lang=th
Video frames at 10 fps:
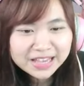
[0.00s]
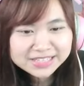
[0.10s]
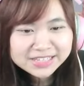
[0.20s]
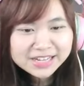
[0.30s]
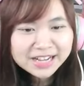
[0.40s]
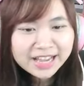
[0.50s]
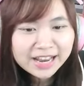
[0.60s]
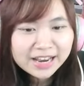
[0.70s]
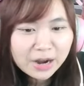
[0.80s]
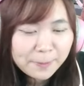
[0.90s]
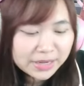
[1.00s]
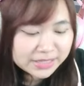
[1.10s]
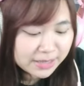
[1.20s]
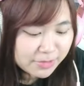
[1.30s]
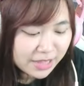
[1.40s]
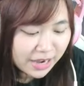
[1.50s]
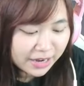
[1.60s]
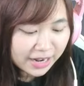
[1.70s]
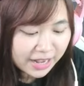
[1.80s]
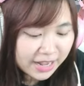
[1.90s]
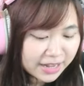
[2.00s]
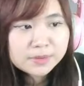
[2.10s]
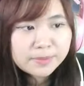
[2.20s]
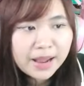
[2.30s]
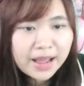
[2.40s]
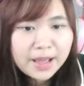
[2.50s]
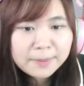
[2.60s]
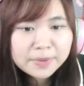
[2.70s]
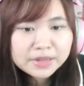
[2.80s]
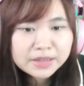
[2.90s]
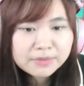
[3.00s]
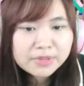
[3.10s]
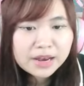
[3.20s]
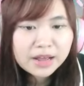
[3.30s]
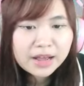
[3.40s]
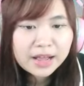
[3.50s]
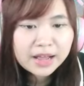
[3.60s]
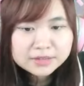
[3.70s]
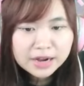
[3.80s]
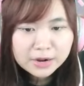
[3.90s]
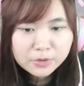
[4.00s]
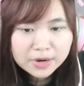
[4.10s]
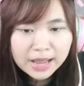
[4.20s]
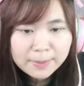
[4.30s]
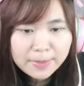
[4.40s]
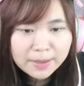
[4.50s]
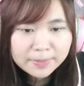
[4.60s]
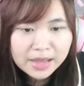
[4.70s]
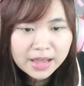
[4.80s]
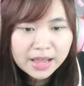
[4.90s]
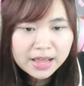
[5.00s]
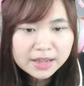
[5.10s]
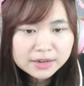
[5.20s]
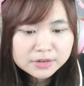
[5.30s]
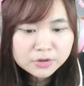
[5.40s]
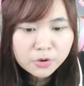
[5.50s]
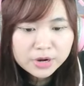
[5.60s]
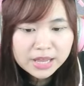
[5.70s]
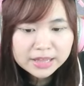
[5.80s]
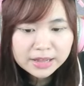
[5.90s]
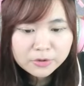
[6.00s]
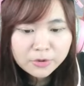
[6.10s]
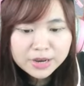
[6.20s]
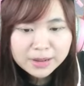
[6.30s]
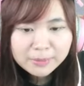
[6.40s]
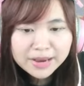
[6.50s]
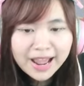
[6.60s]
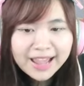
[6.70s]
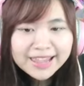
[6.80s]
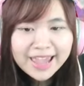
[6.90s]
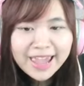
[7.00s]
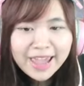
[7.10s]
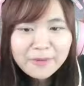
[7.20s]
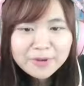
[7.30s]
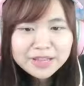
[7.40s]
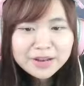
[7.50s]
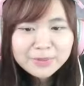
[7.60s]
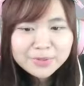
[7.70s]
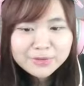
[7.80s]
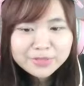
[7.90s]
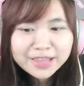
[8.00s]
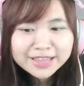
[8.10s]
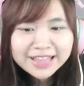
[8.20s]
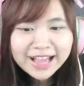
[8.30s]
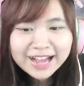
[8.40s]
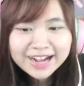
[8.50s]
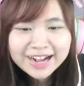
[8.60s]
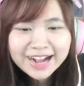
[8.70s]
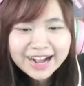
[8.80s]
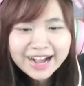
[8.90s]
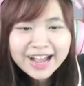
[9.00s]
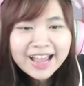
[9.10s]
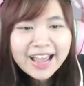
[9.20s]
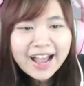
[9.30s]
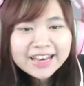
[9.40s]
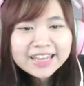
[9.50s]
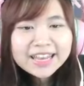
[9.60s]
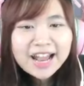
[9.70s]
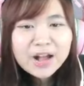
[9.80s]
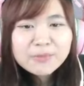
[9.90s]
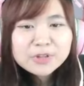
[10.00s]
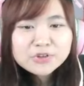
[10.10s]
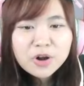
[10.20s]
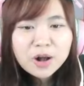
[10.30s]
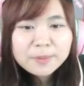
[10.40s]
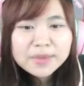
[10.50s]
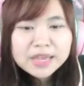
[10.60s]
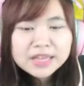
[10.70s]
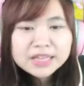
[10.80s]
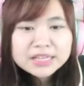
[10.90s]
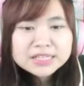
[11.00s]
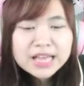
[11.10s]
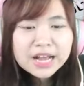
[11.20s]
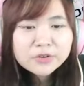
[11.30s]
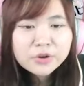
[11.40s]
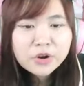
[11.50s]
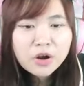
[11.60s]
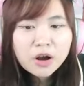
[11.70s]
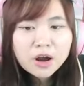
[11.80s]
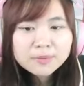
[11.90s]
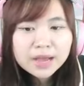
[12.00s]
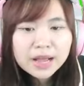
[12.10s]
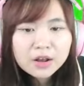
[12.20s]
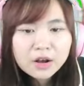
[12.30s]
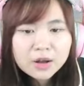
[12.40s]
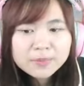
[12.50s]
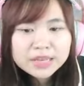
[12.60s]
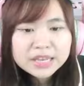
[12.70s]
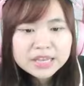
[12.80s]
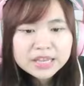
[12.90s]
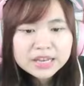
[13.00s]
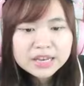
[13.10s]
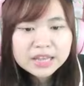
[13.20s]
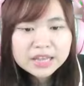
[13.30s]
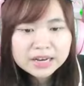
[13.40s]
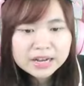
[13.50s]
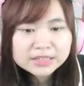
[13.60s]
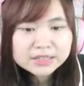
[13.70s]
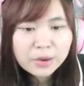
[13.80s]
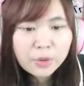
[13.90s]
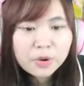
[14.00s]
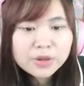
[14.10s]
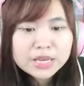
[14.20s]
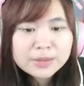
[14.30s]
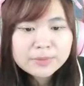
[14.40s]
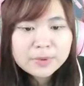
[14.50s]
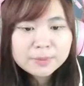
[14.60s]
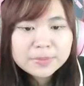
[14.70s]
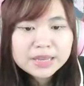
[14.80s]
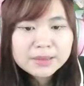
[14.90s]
ยนชื่อกันใหญ่เลยเราเปิดคลิปเสร็จแล้วนะคะไปค่ะเปิดคลิปเสร็จแล้วค่ะอ่ะกดไลค์แมปนะคะโดเนทยังโดเนทไม่ได้เย้วันนี้เราไม่ต้องเสียตังค์ค่ะอันนี้นะคะเป็นโทรออบบี้ที่สร้างโดยน้องออมนะคะแล้วก็มินนี่นั่นเองนะคะแต่ว่าวันนี้มินนี่